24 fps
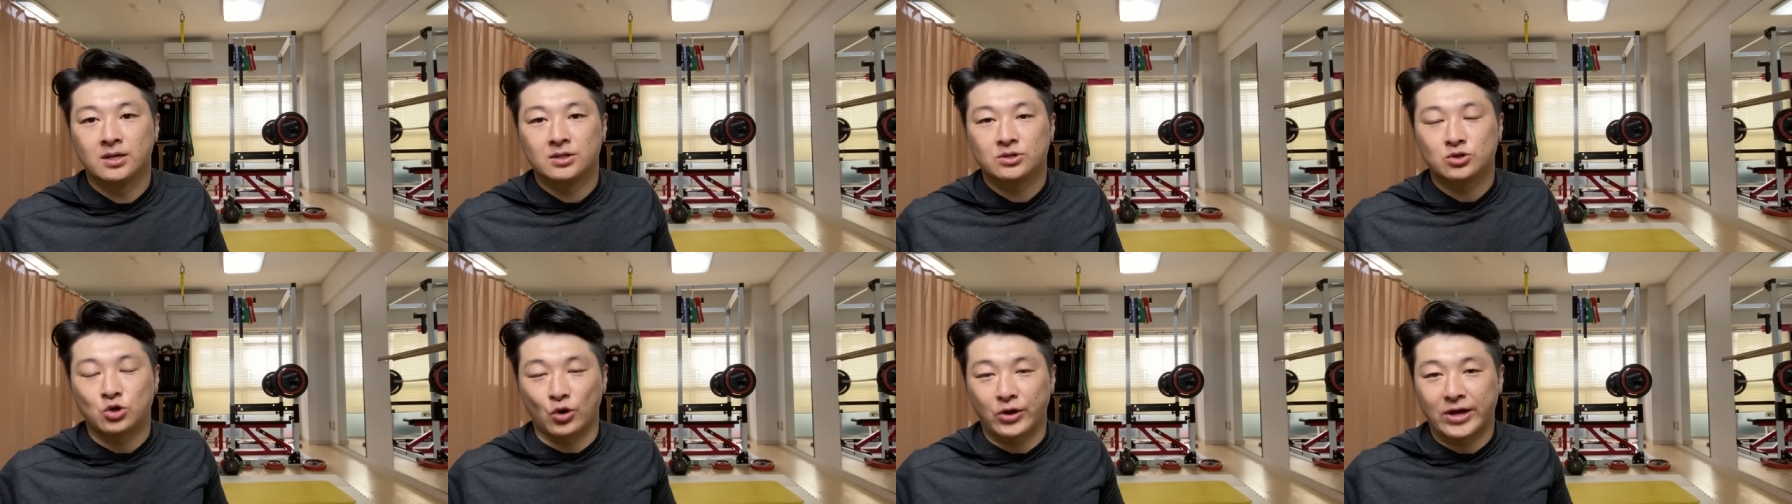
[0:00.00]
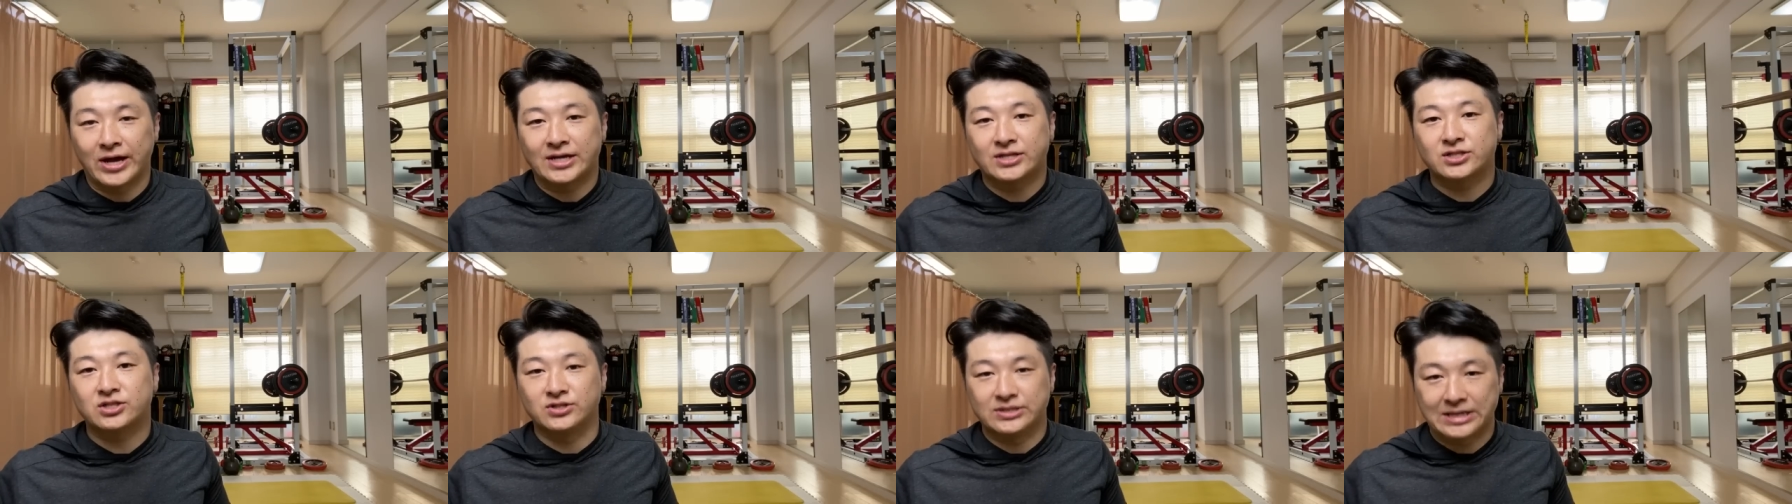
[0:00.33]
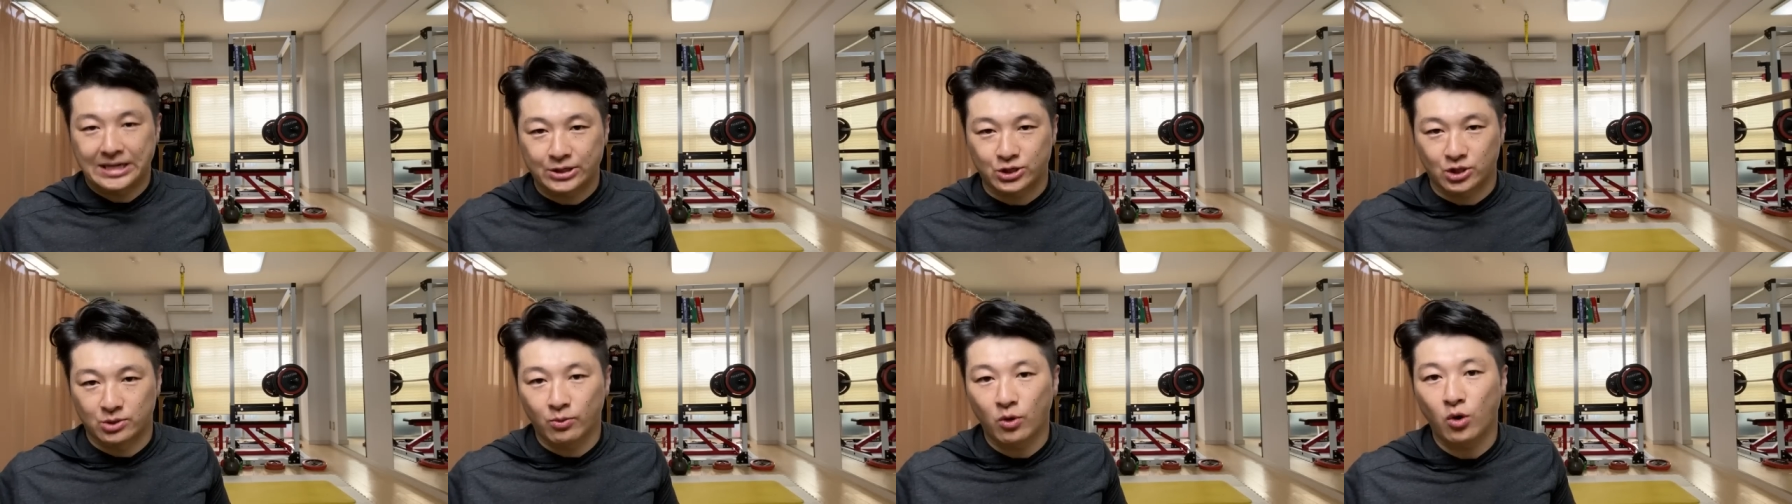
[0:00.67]
取れやすく
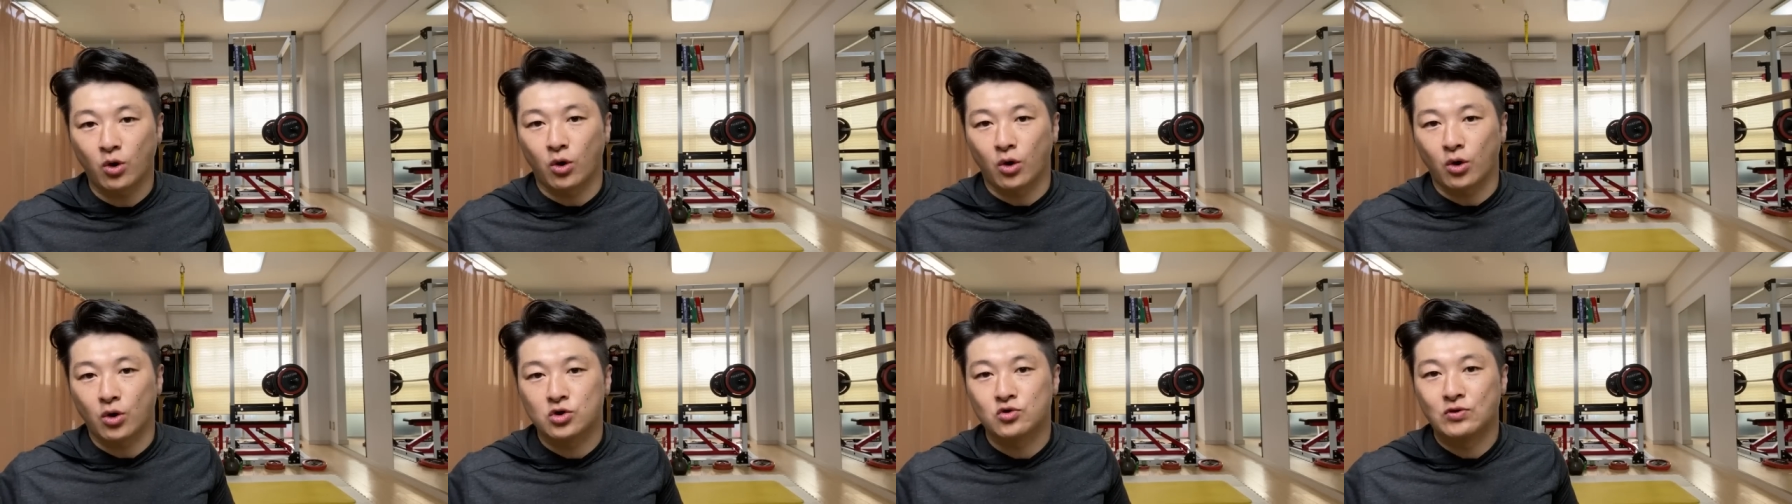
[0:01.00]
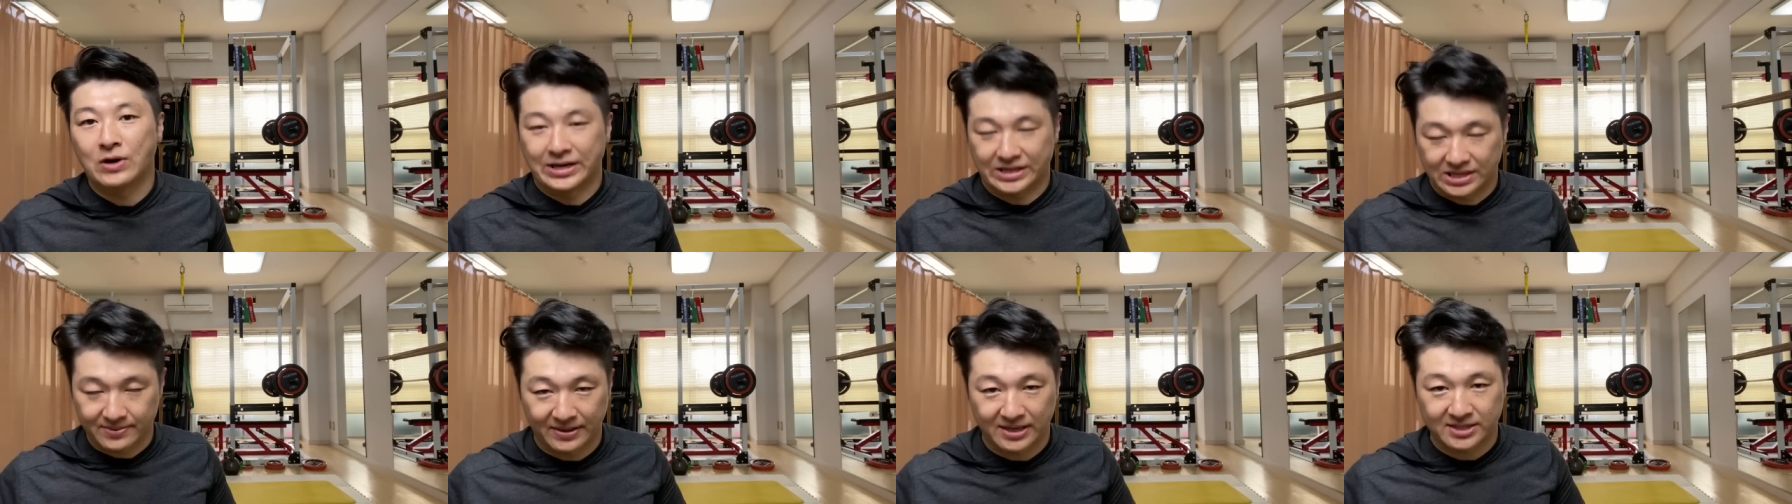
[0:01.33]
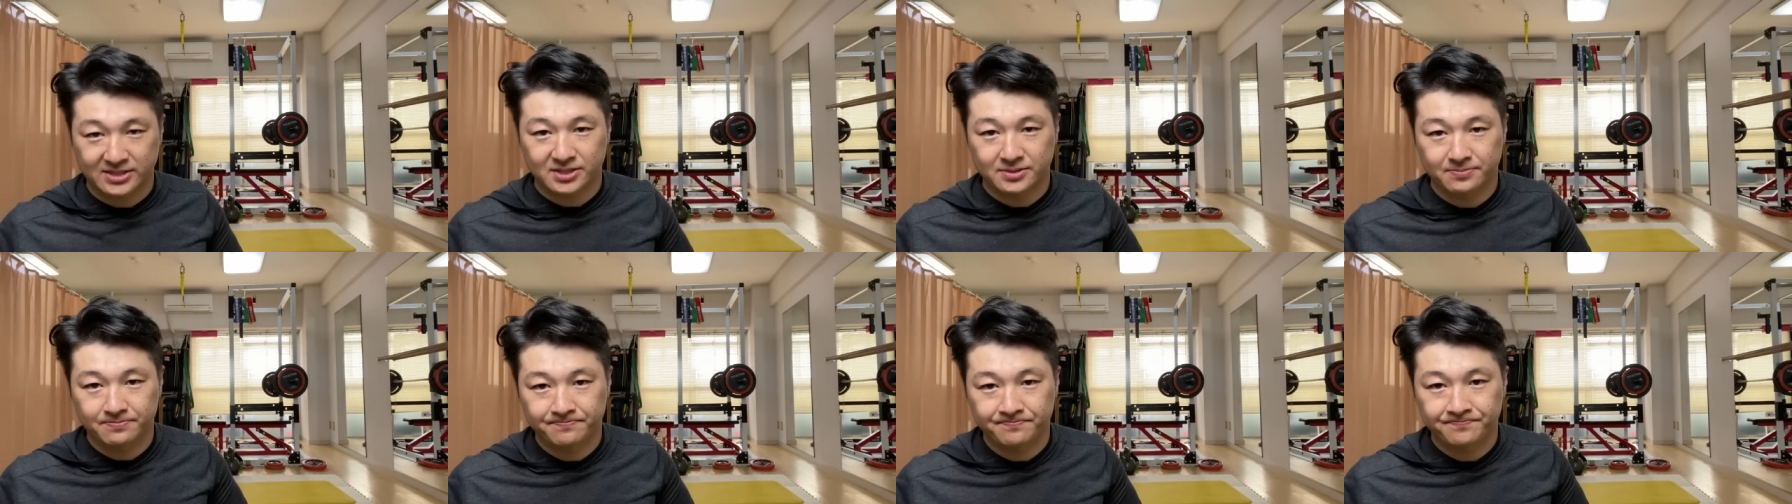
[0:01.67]
なるとも言われてま
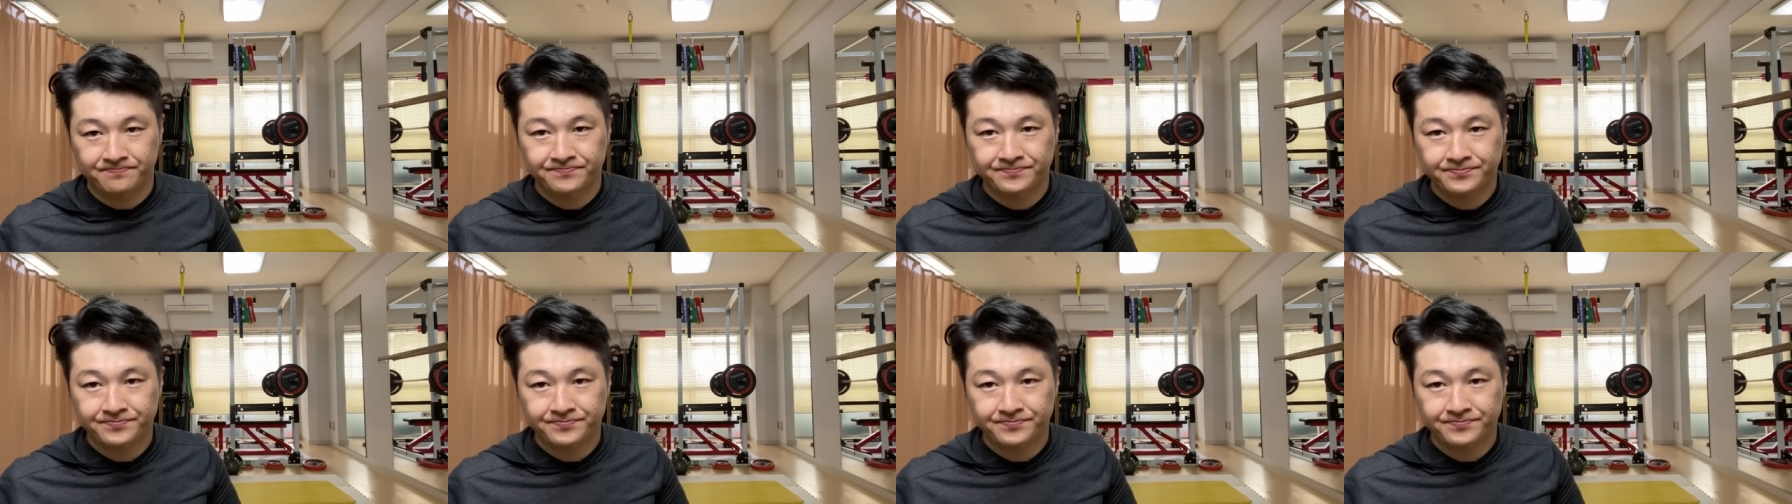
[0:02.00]
す